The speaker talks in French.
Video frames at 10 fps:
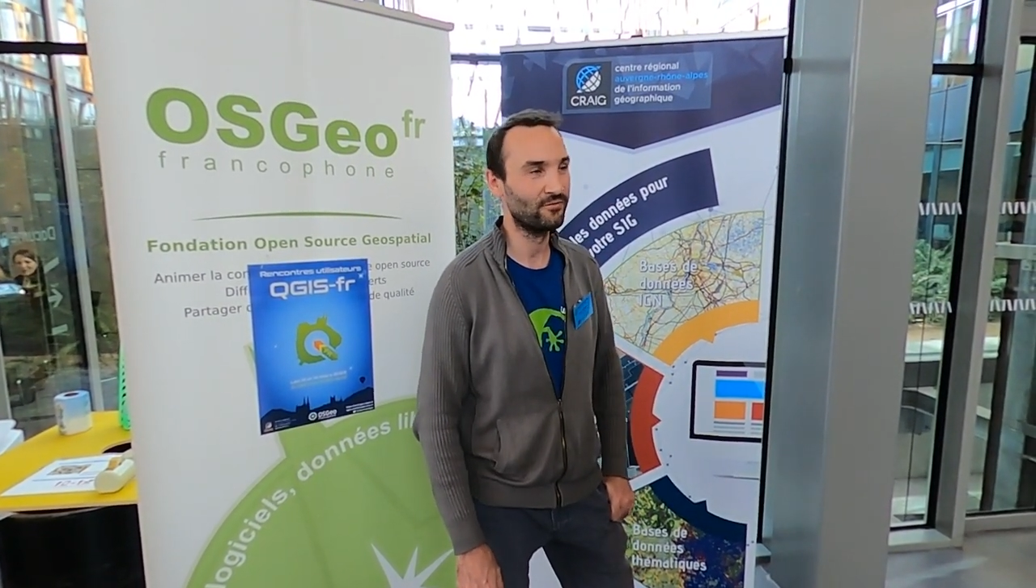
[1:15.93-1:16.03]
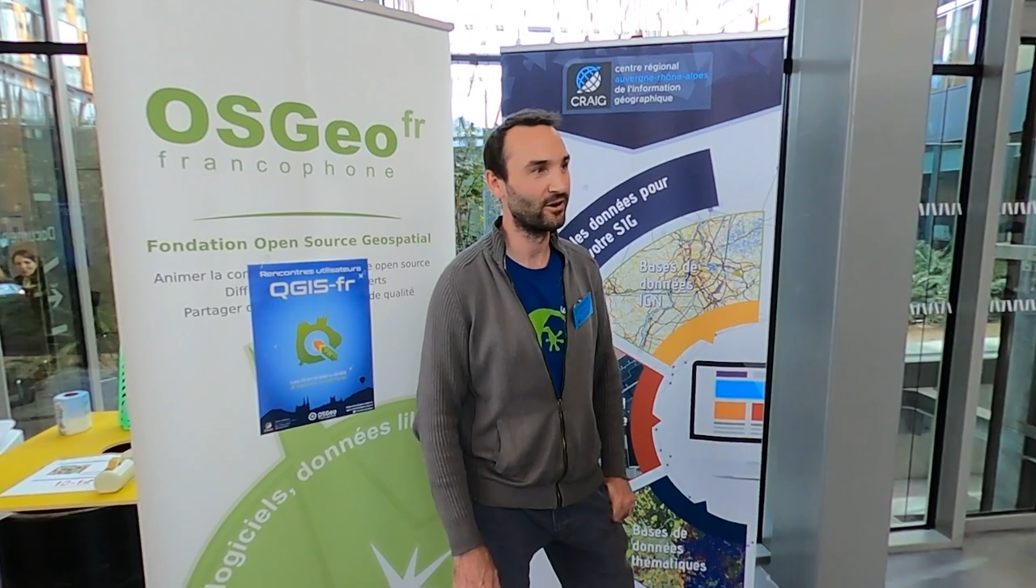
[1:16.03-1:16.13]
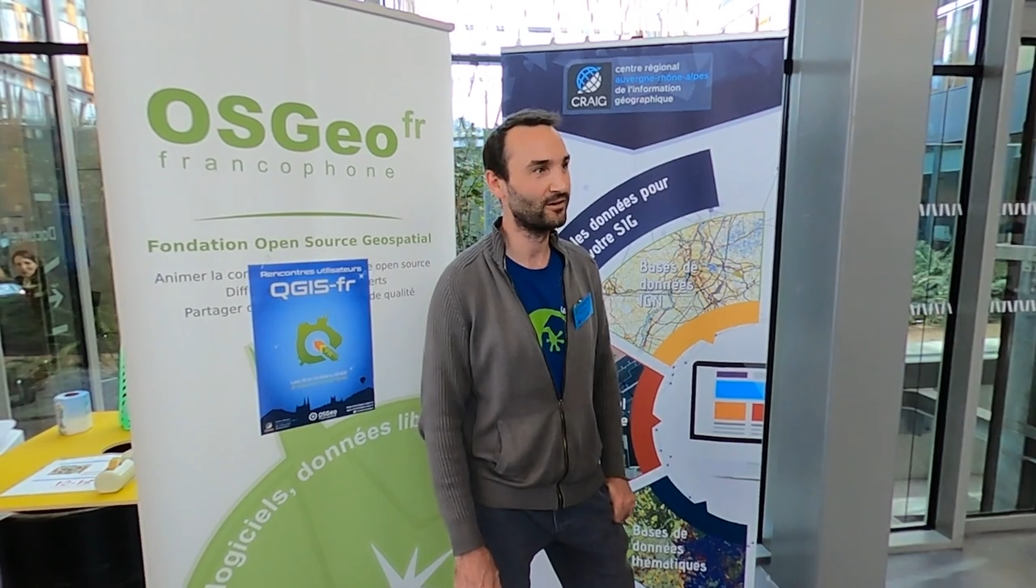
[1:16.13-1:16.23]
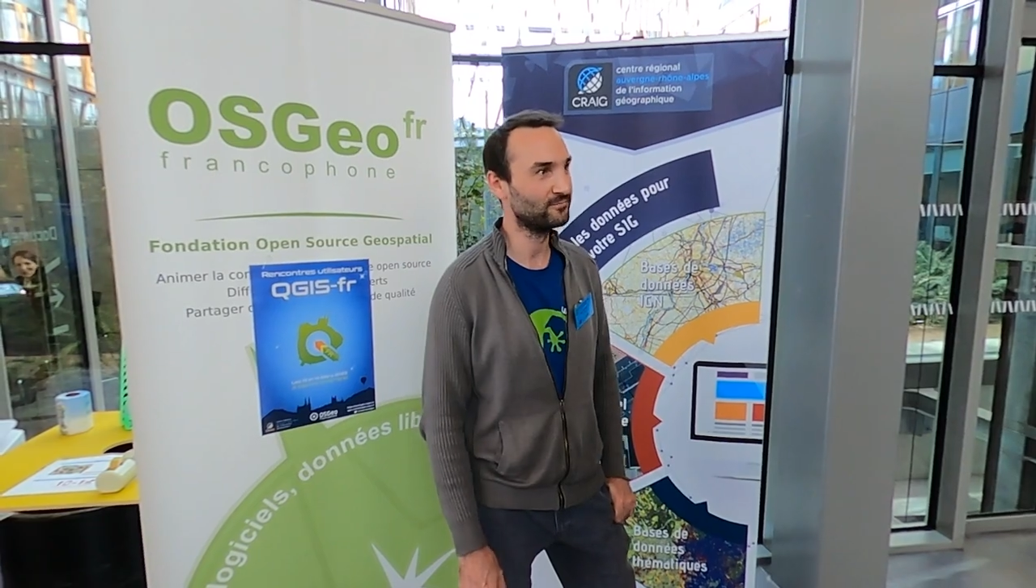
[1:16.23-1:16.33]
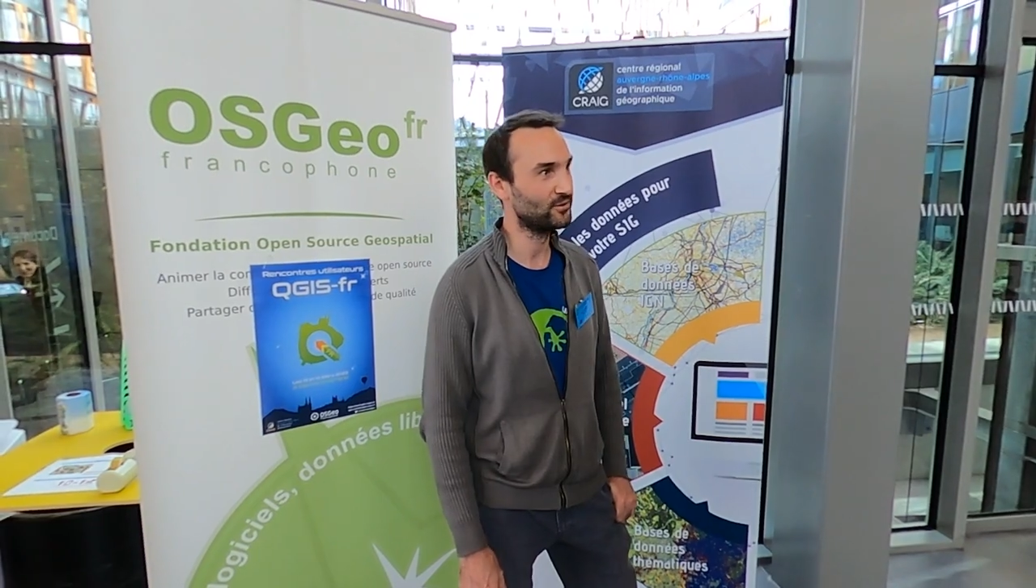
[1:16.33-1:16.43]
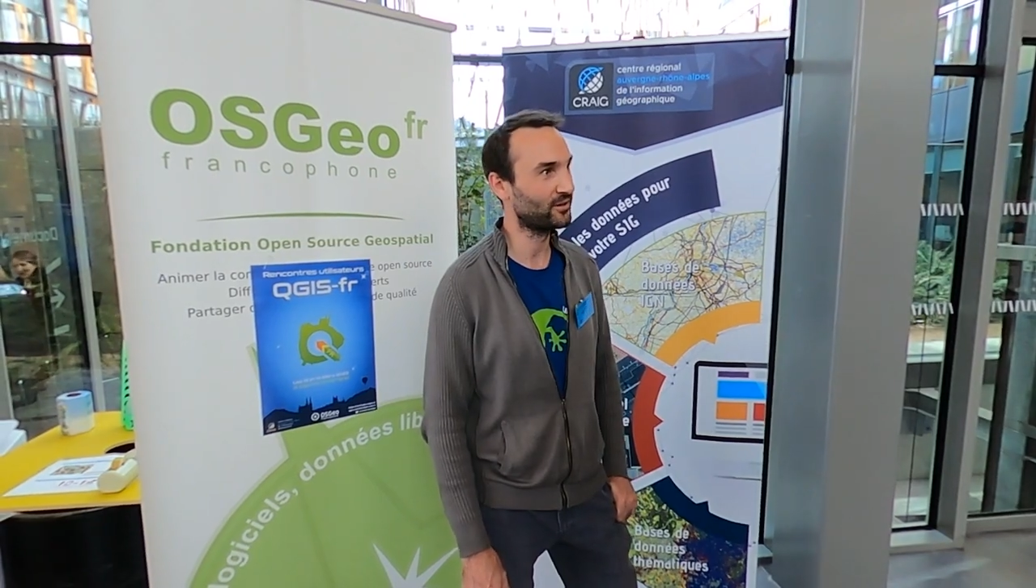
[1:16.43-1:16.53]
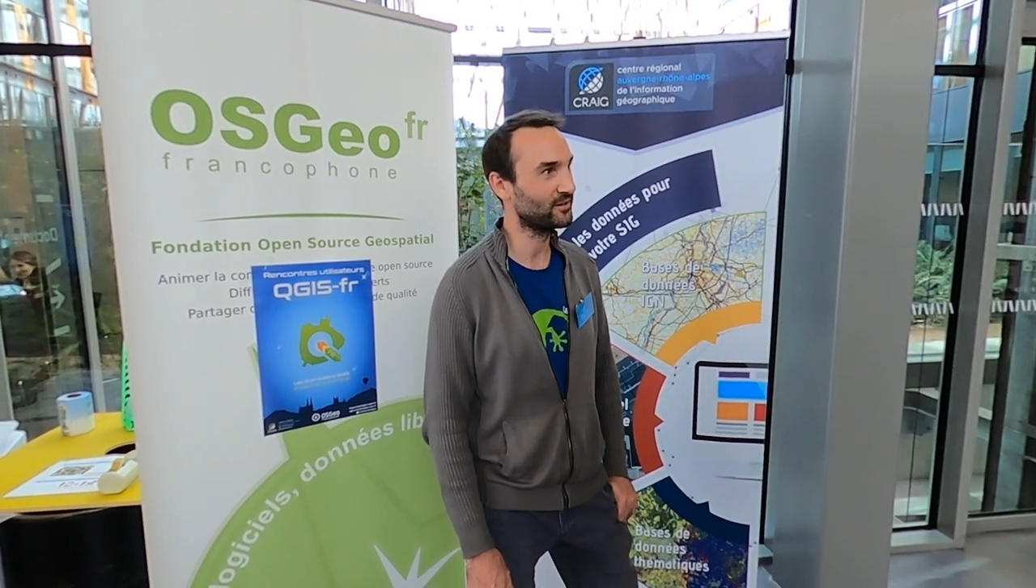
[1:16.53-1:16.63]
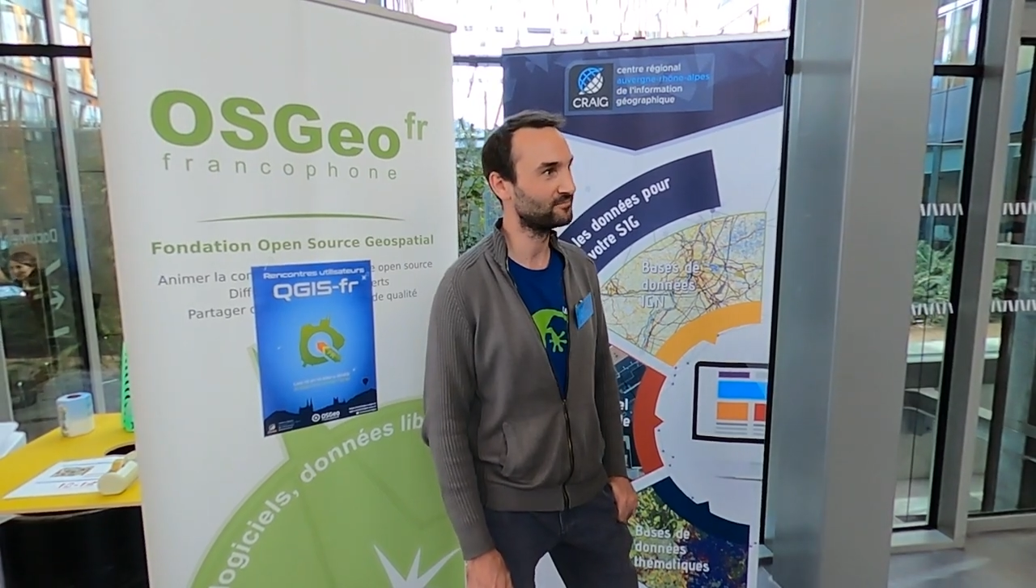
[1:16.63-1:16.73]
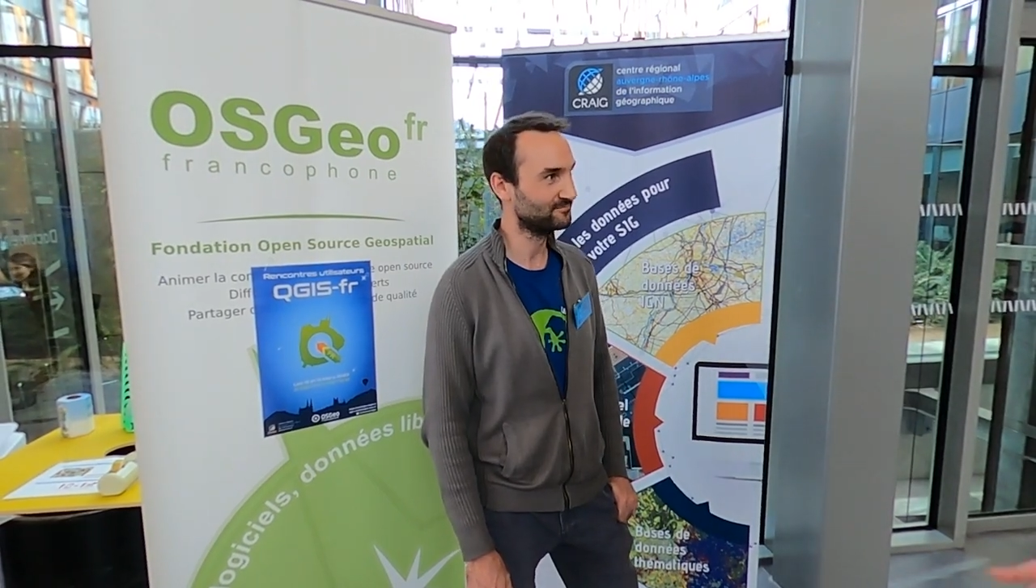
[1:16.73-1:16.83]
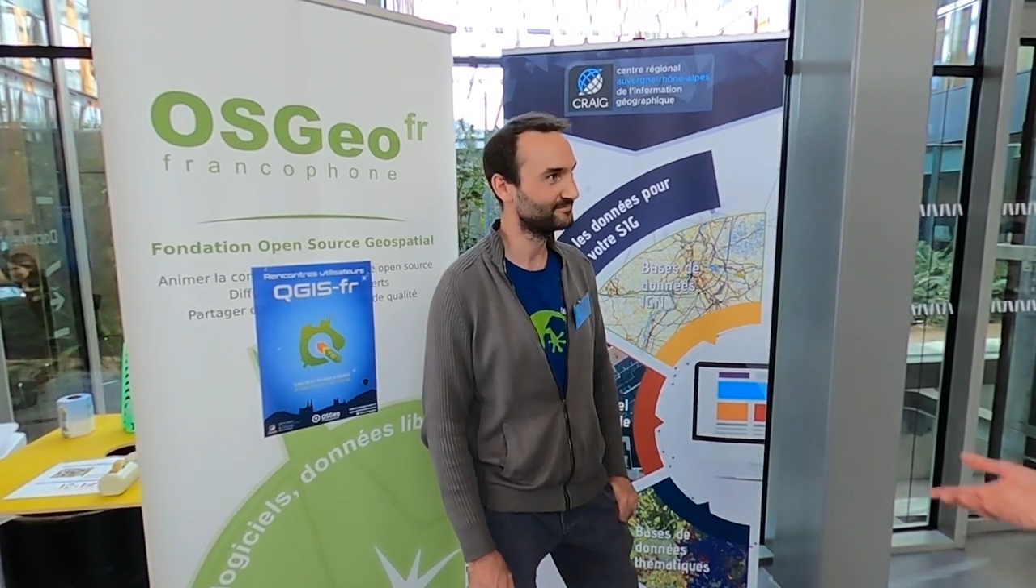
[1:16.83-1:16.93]
Voilà, de
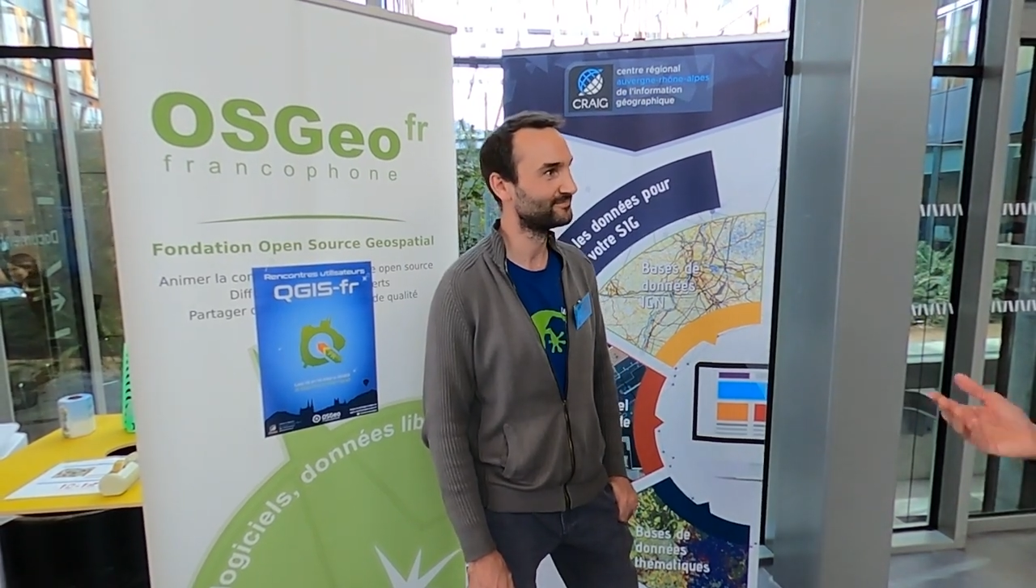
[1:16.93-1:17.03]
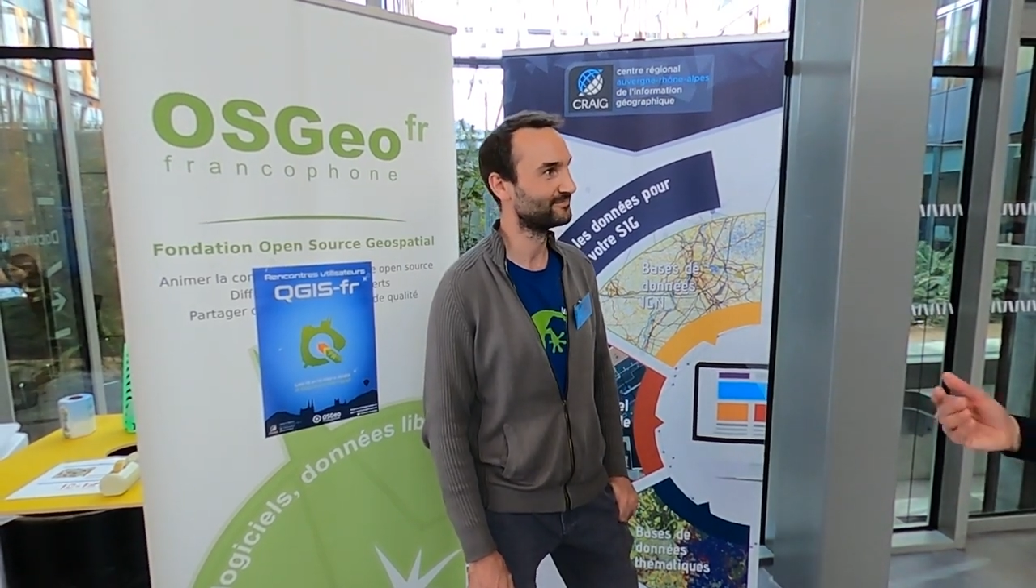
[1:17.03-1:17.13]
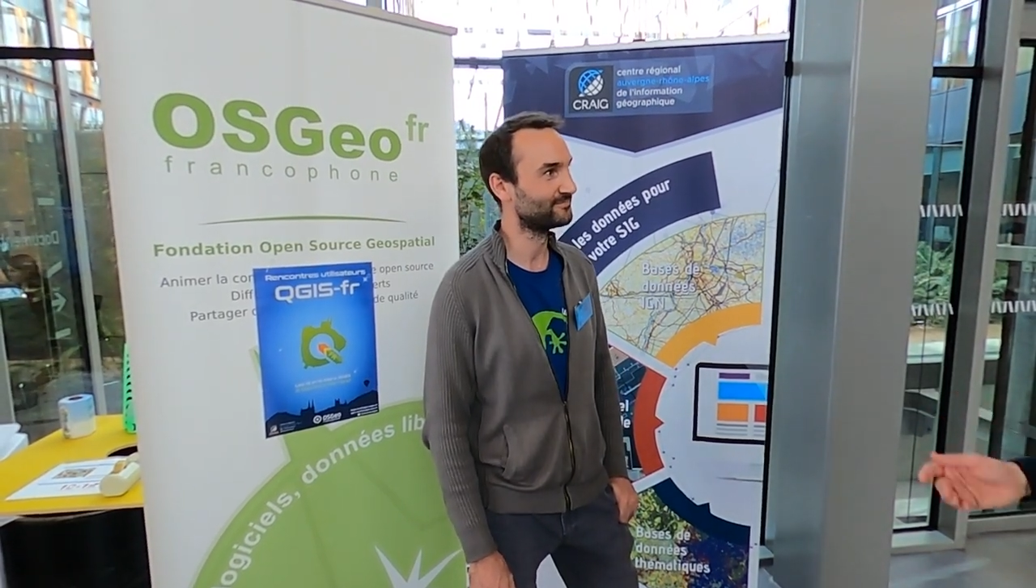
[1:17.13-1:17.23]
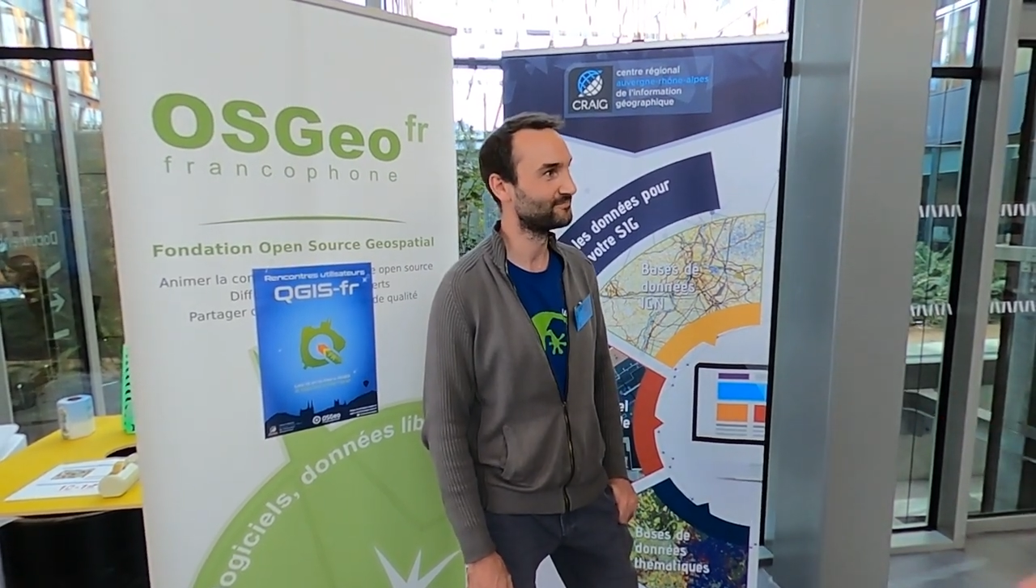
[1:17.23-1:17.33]
rien. Et bonne conf.